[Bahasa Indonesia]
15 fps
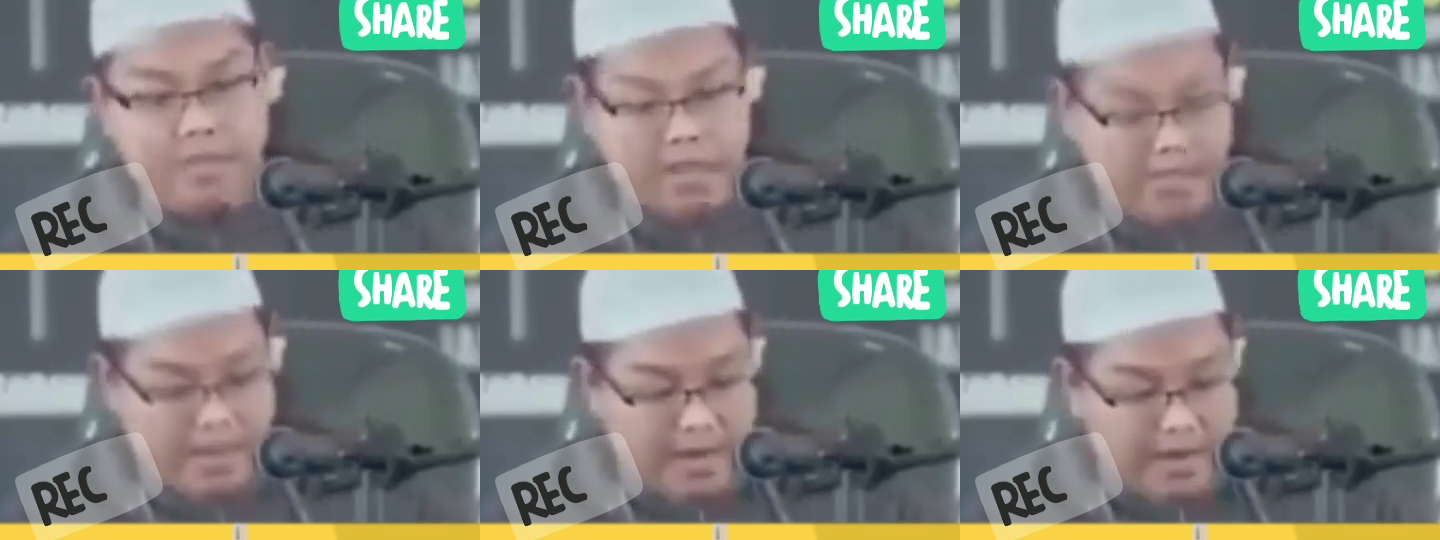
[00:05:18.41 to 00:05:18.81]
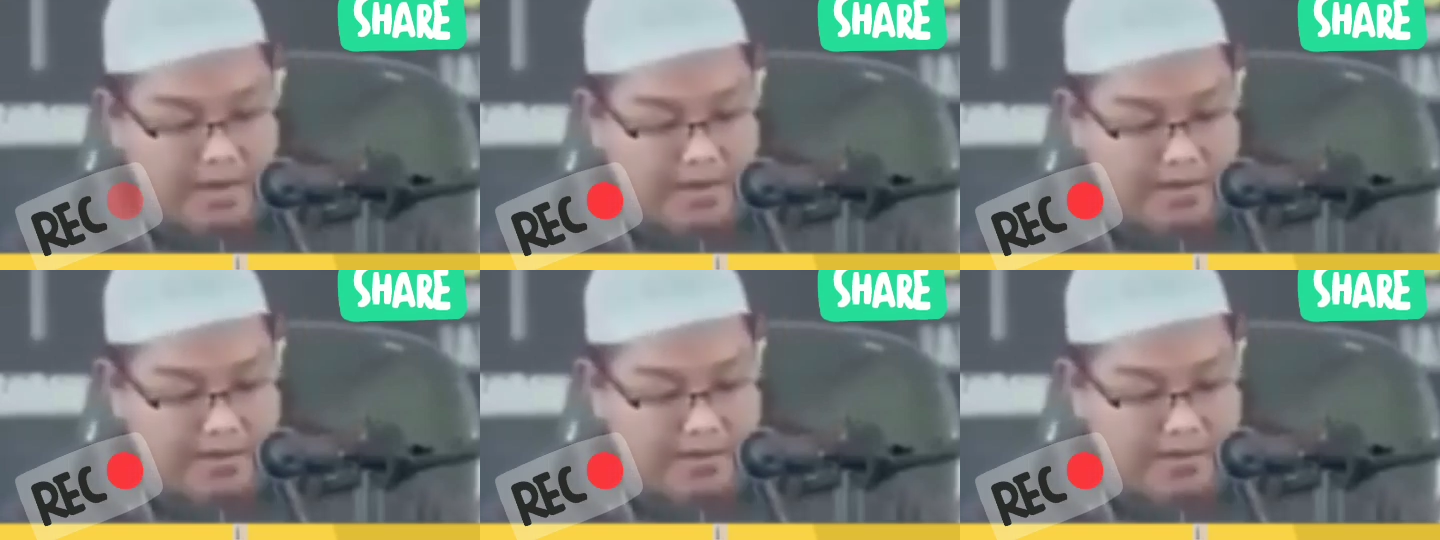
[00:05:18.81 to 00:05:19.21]
Saya
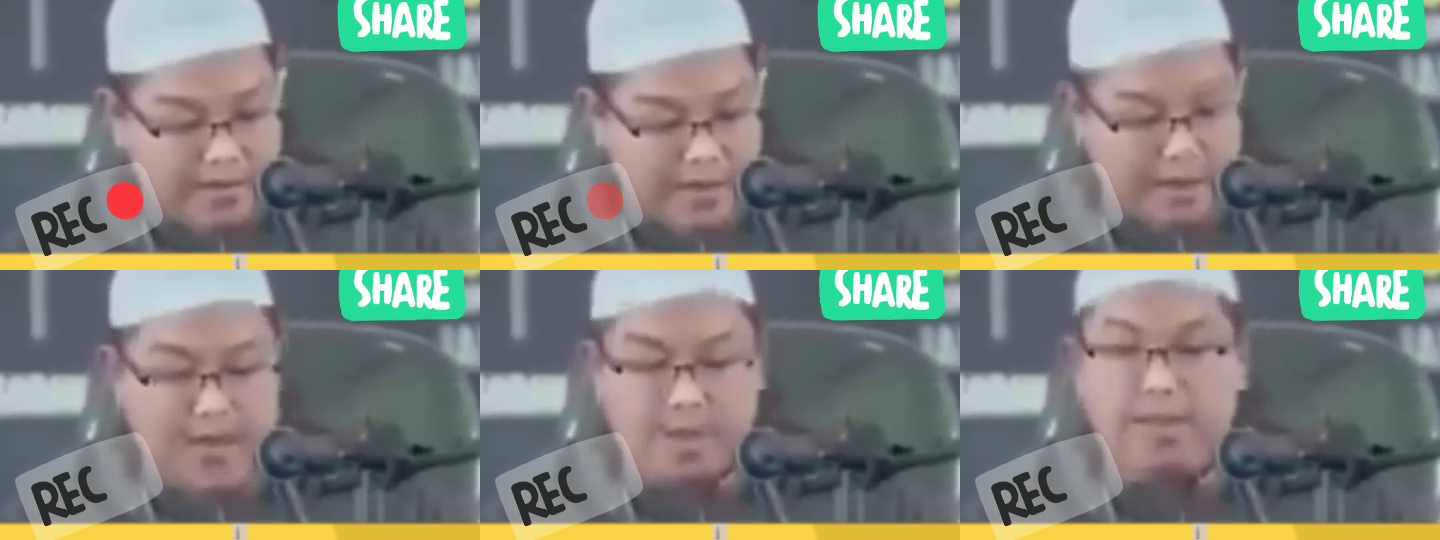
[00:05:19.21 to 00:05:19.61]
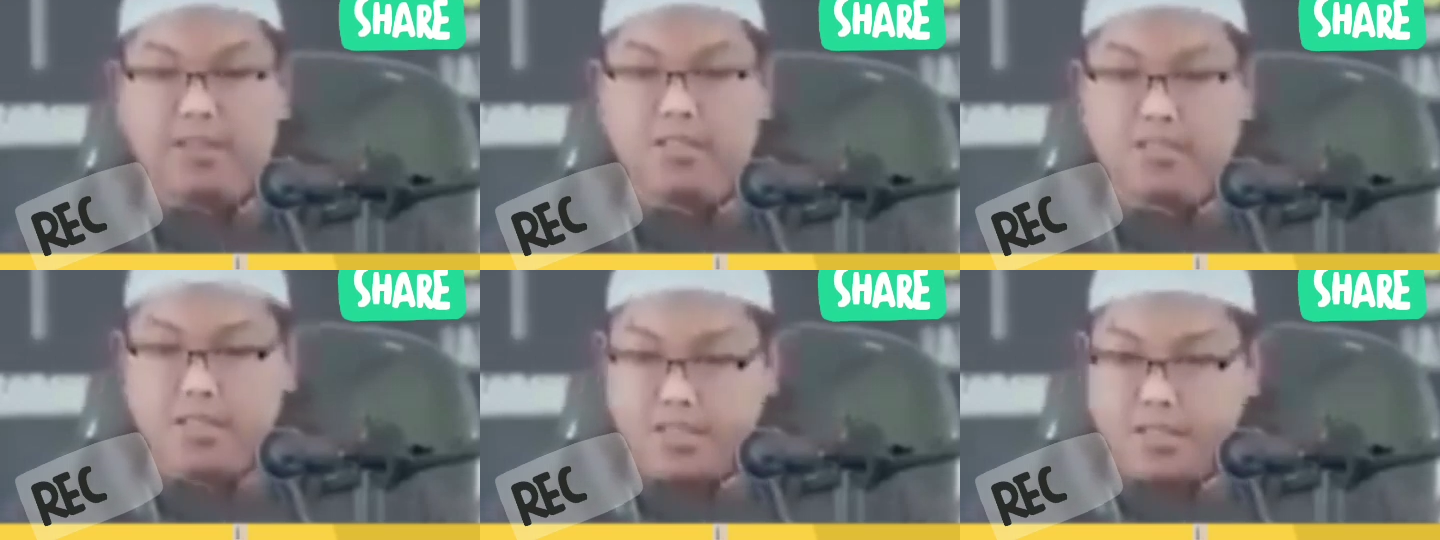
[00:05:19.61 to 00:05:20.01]
katakan,
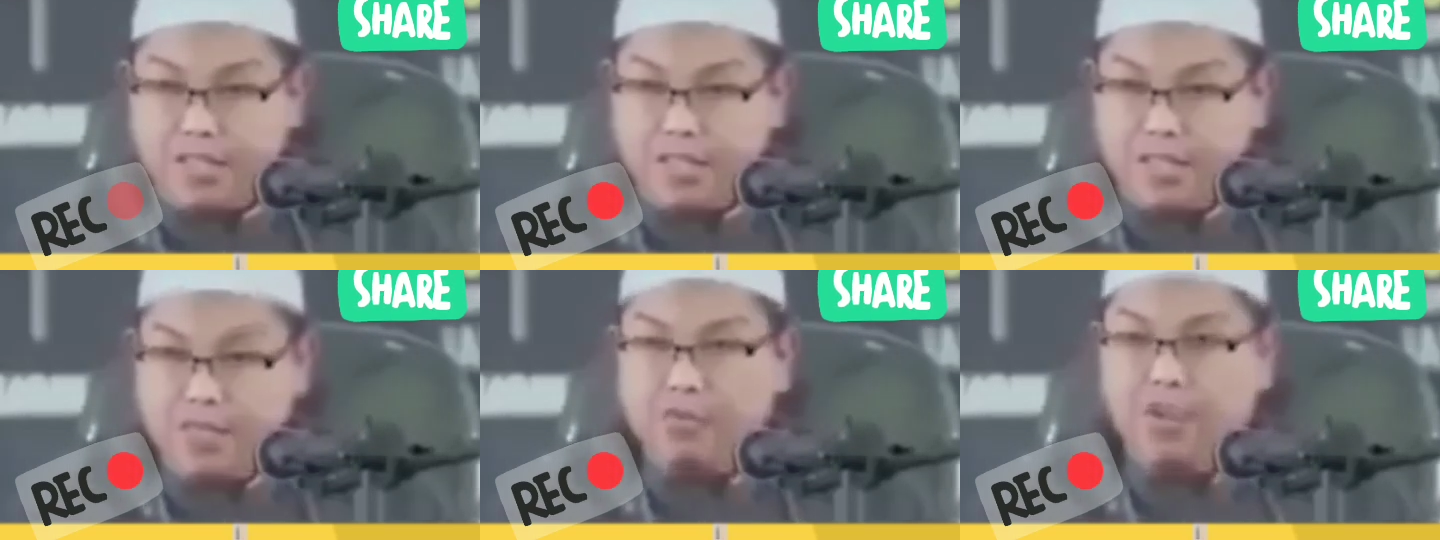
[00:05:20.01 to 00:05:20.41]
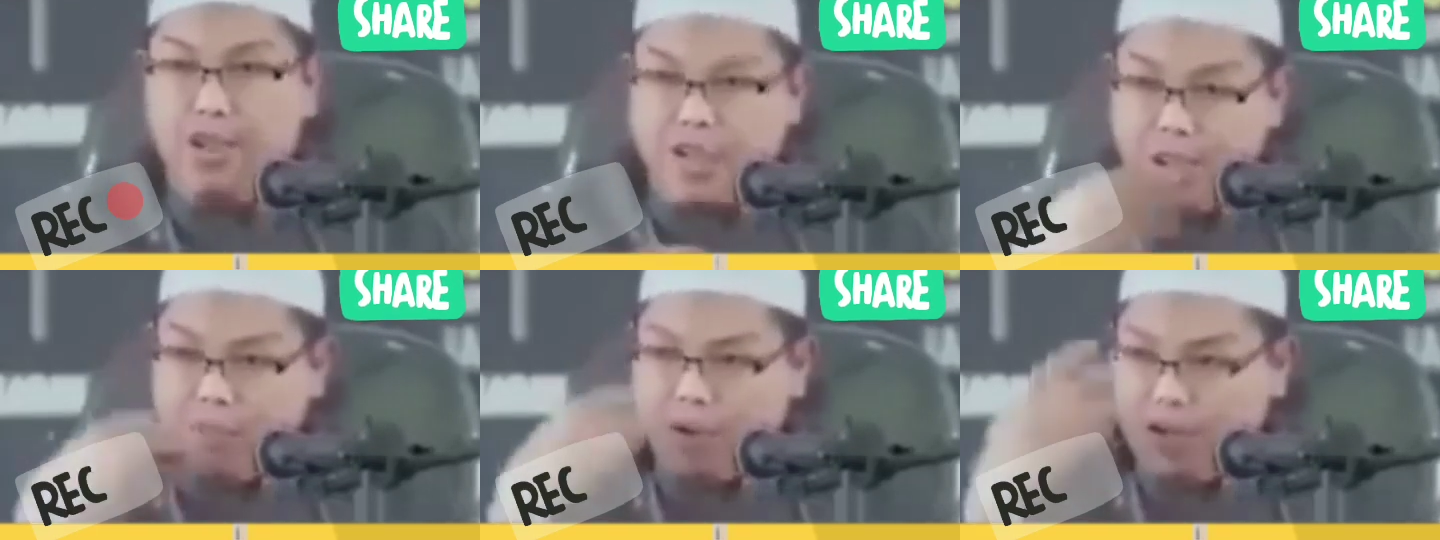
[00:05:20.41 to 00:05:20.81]
bahkan nasid-nasid, saya
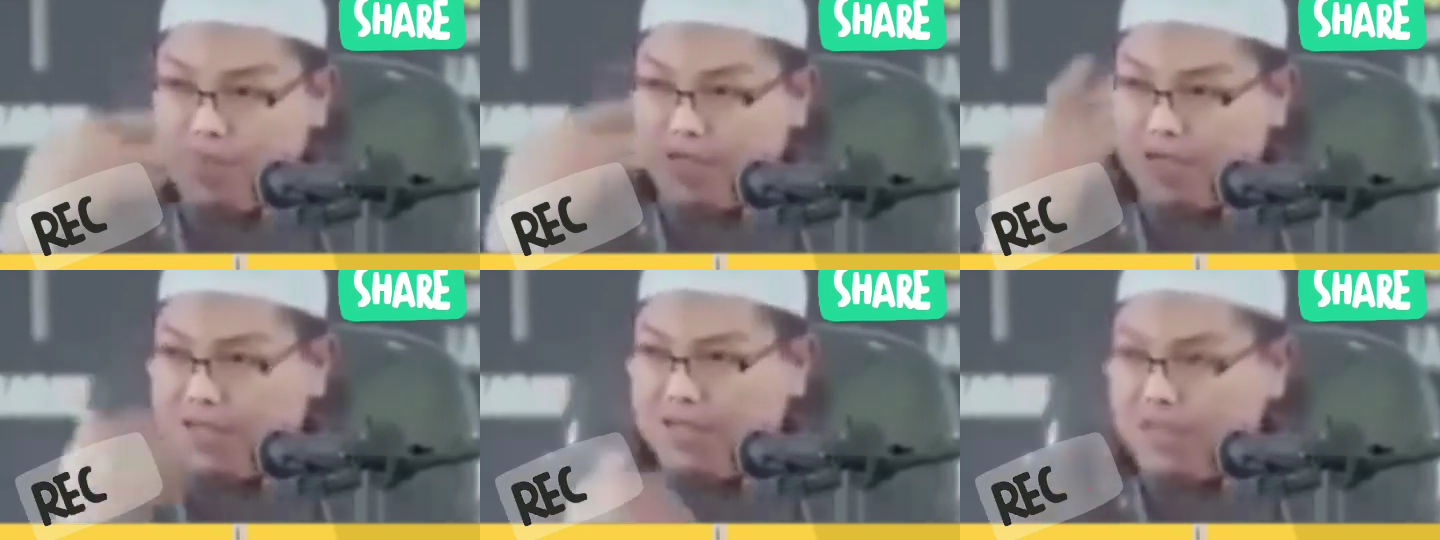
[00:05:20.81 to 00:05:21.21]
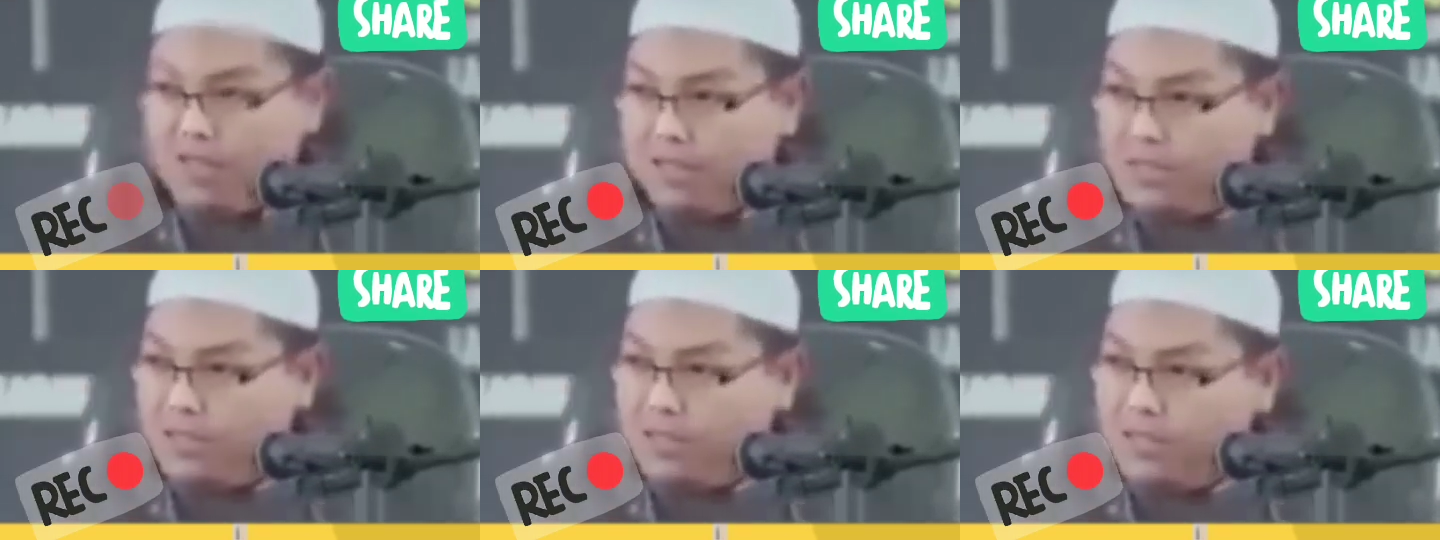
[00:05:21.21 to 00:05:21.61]
juga ada hafal
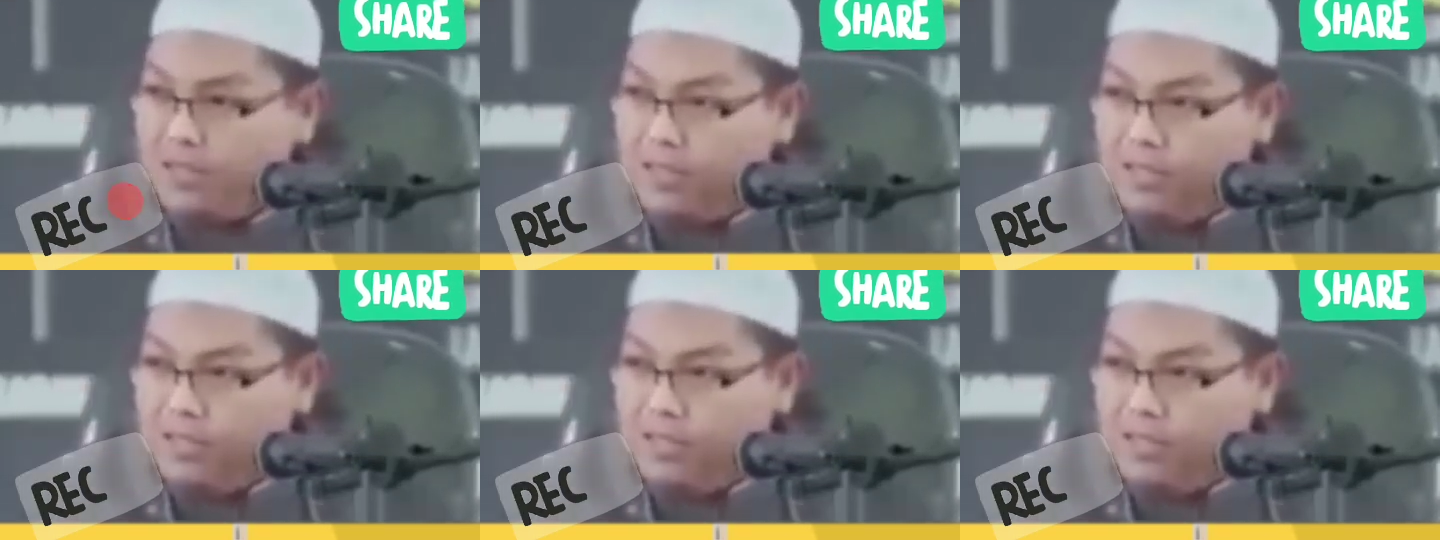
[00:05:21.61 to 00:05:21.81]
nasid-nasid.